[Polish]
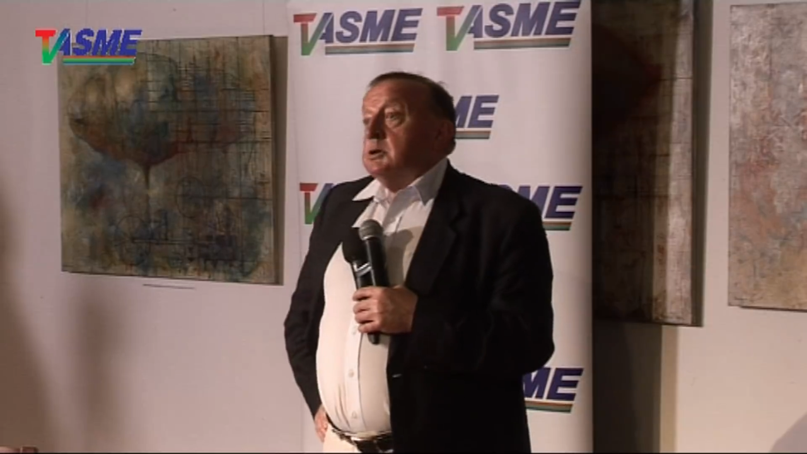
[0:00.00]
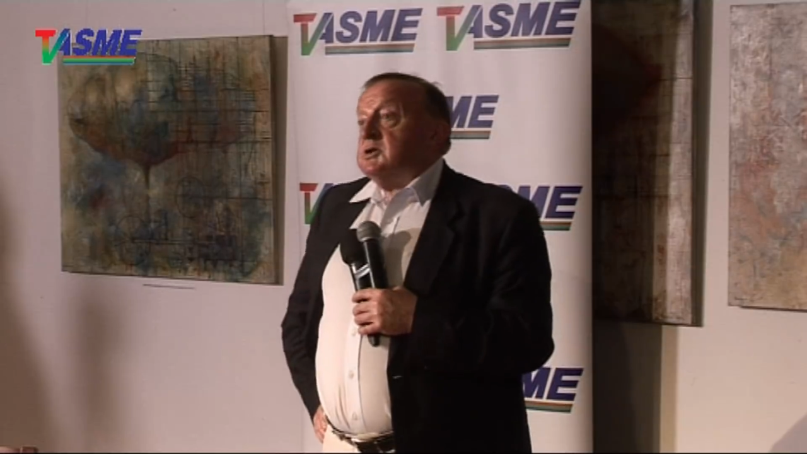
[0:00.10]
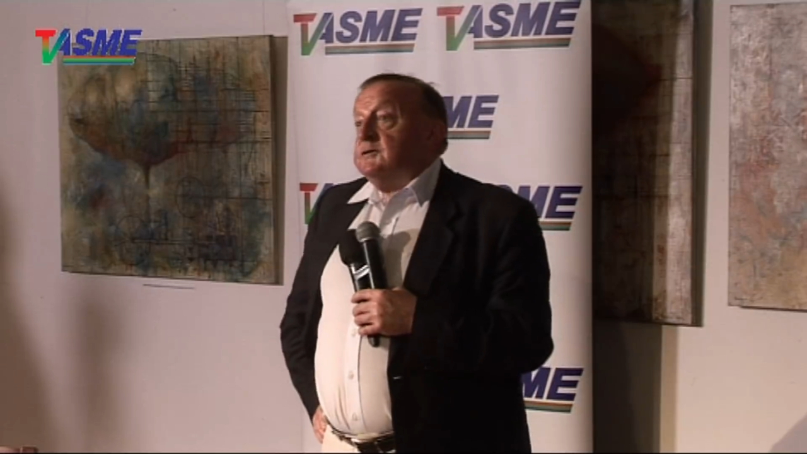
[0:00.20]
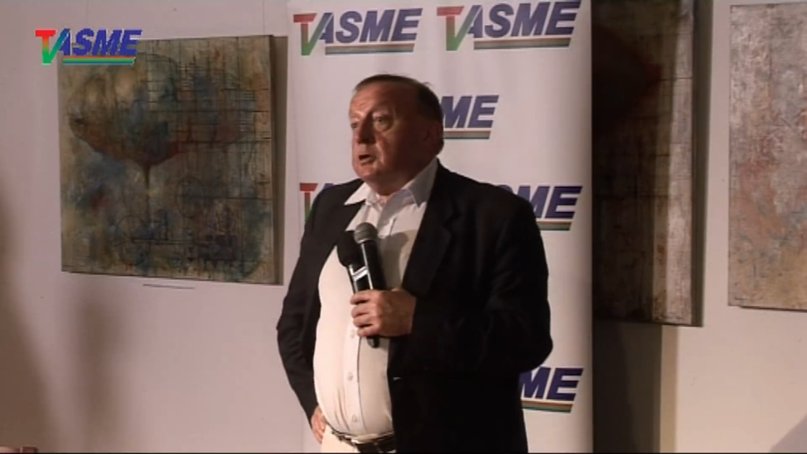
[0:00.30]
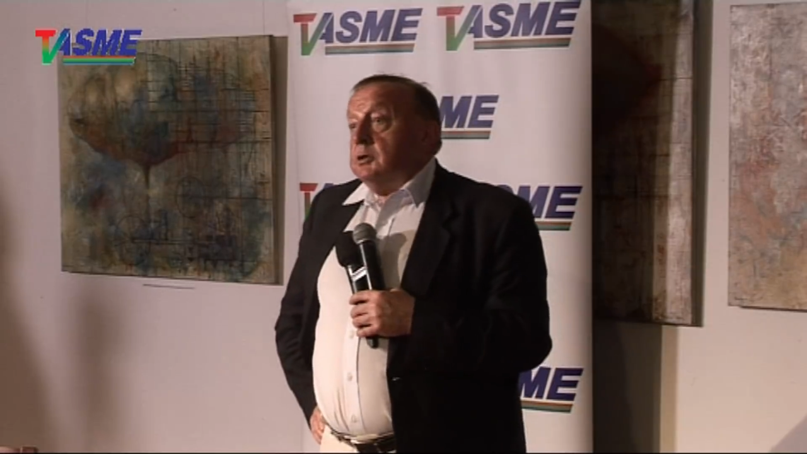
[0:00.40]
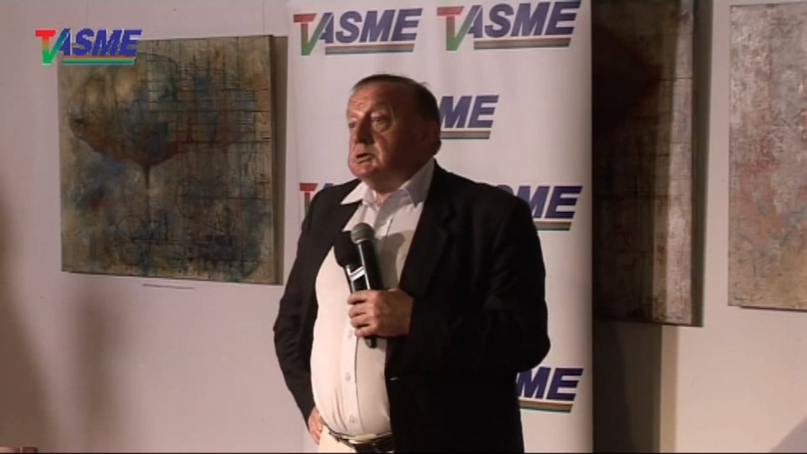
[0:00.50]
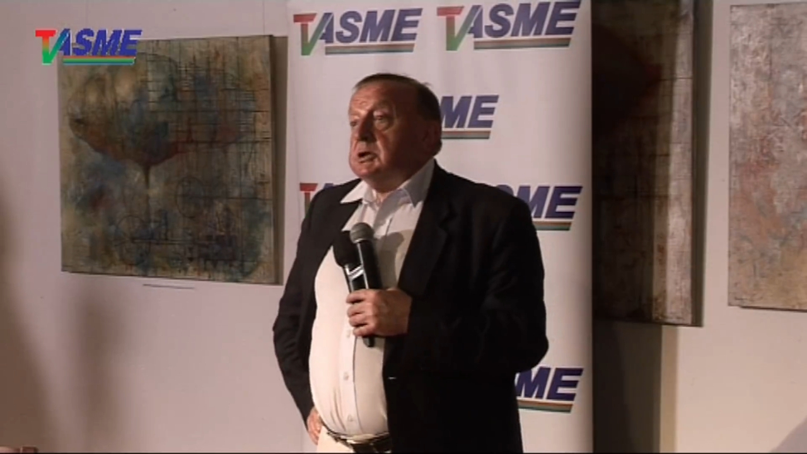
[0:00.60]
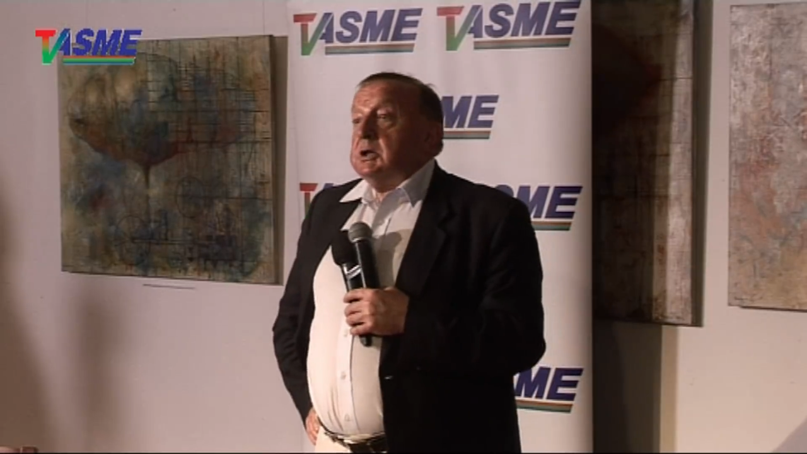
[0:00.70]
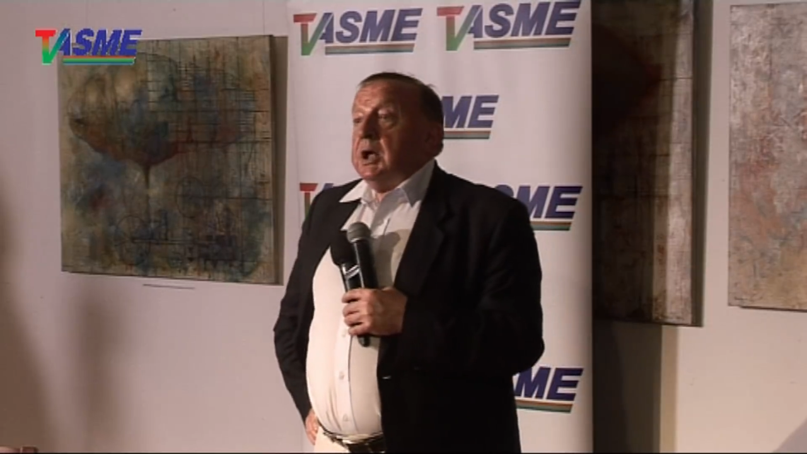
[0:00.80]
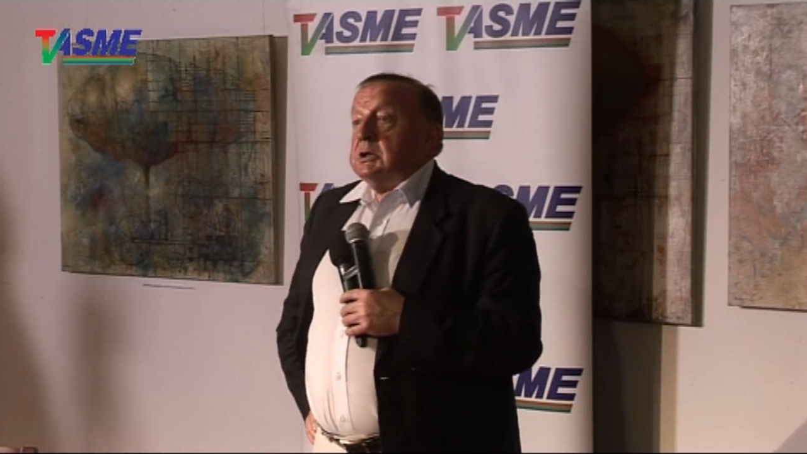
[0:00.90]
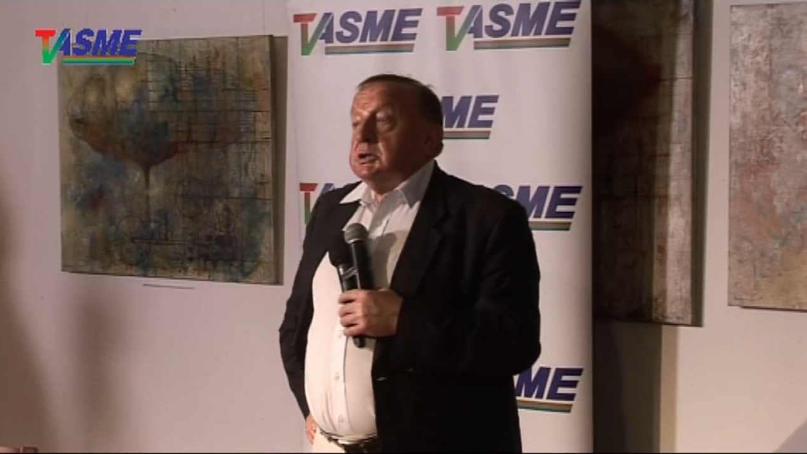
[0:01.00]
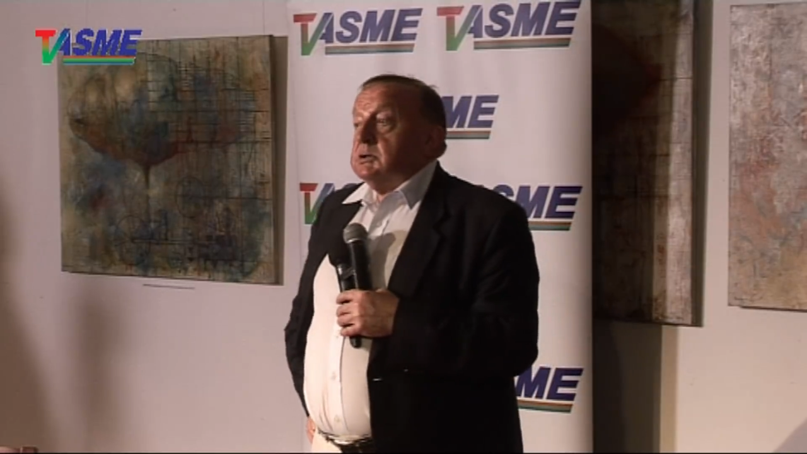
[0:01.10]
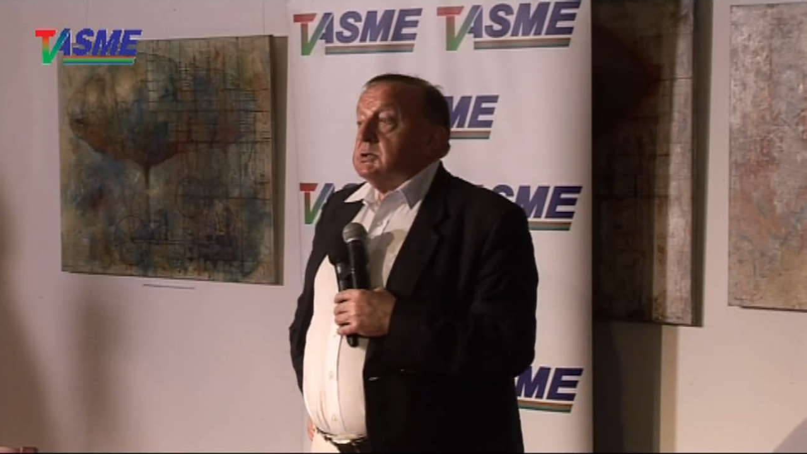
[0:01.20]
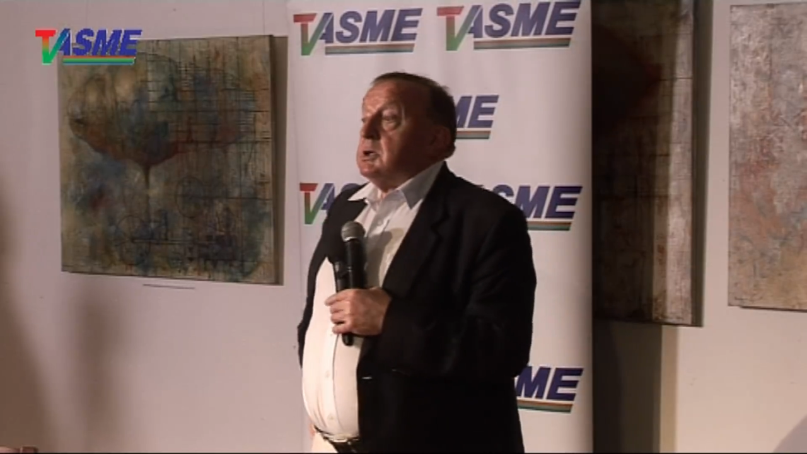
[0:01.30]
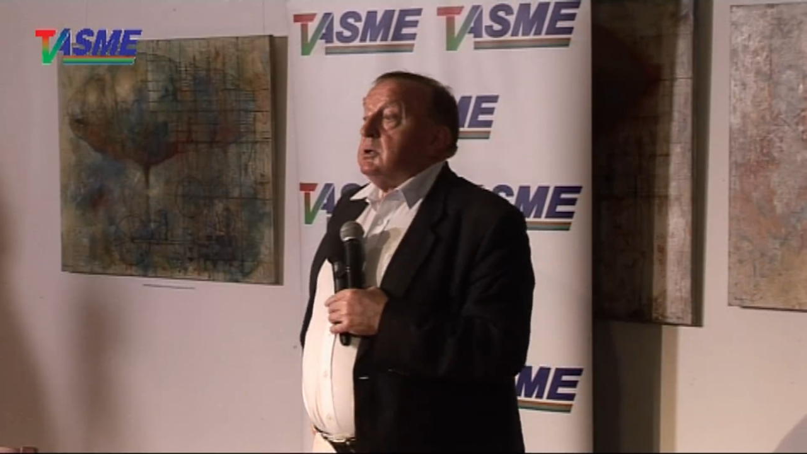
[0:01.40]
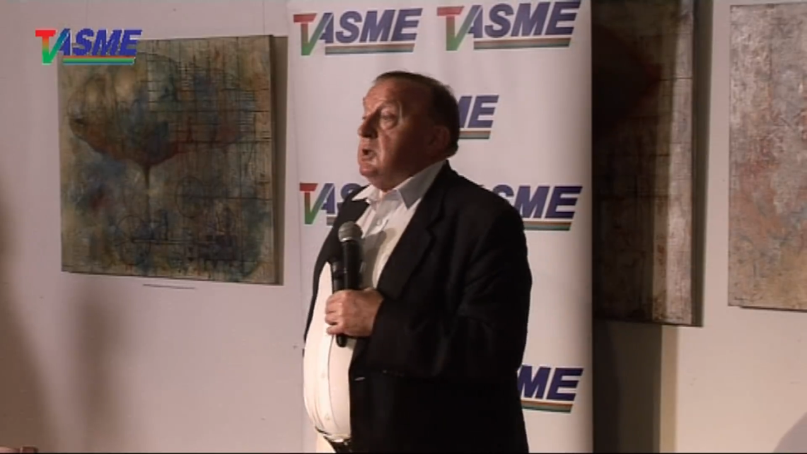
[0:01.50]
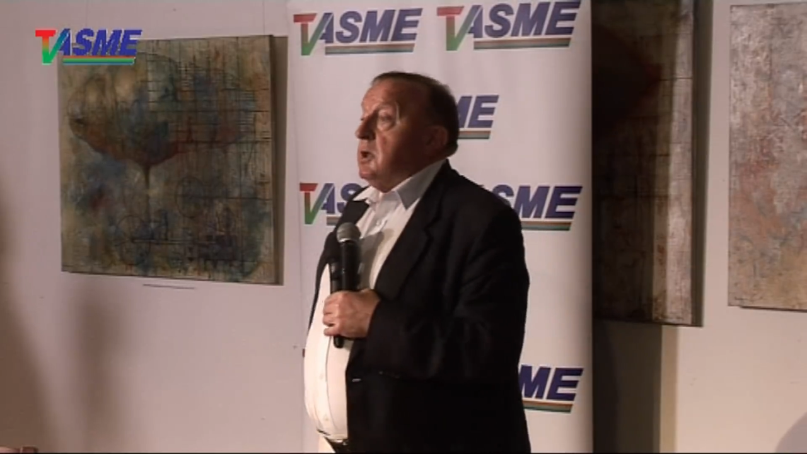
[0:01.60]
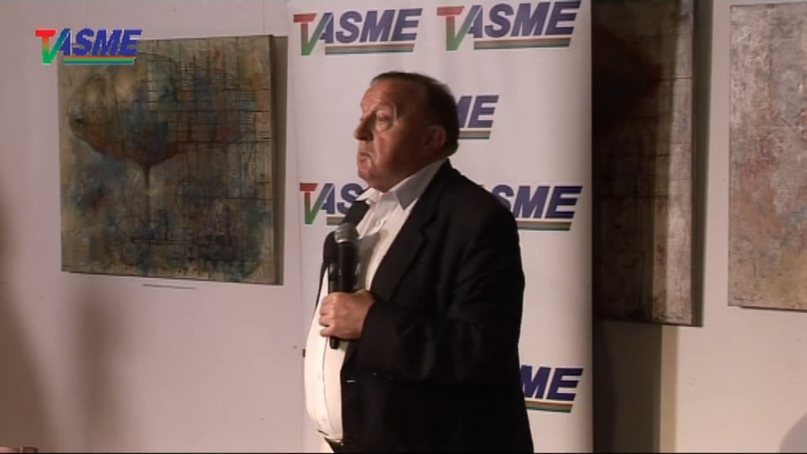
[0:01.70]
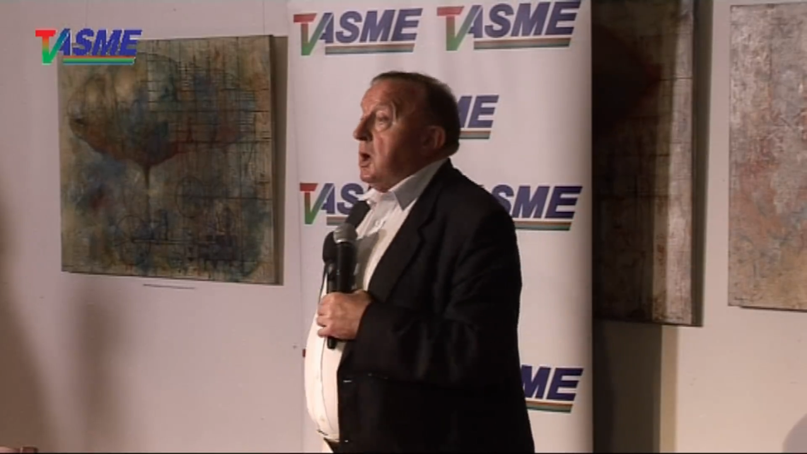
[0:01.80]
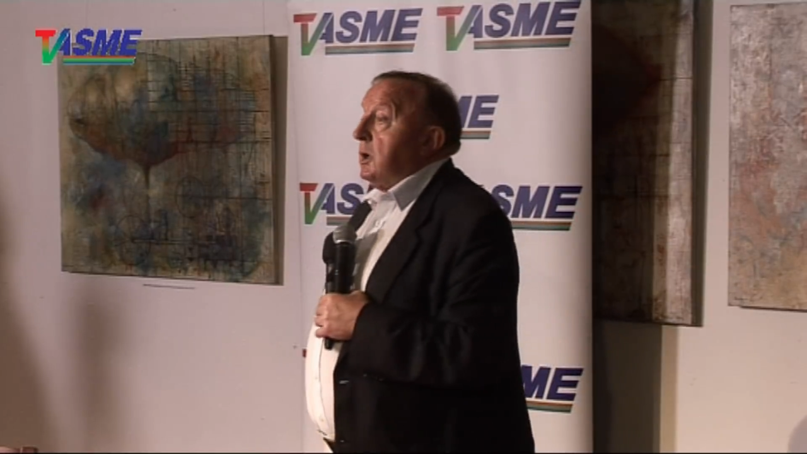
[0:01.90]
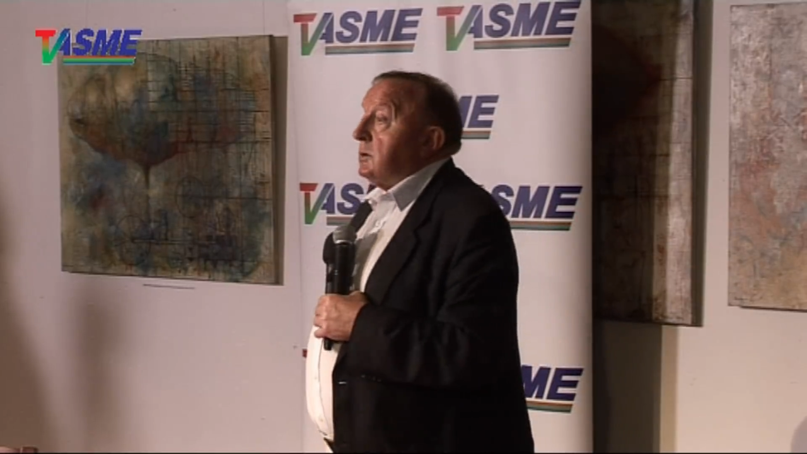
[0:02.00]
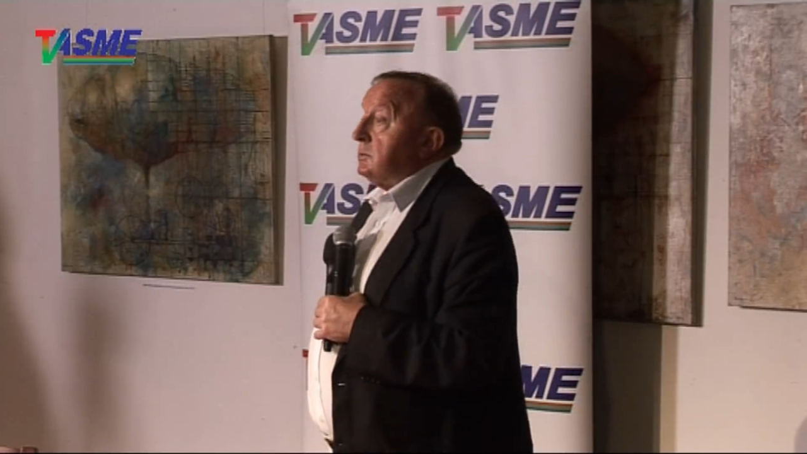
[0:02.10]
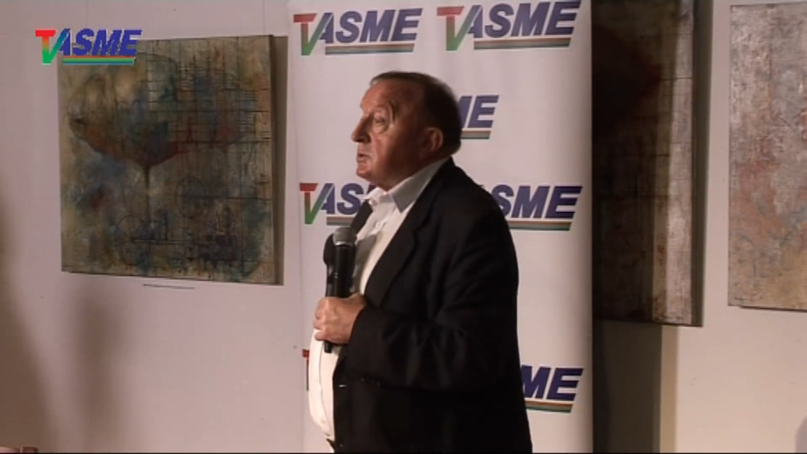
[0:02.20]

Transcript: Związek Radziecki nie ma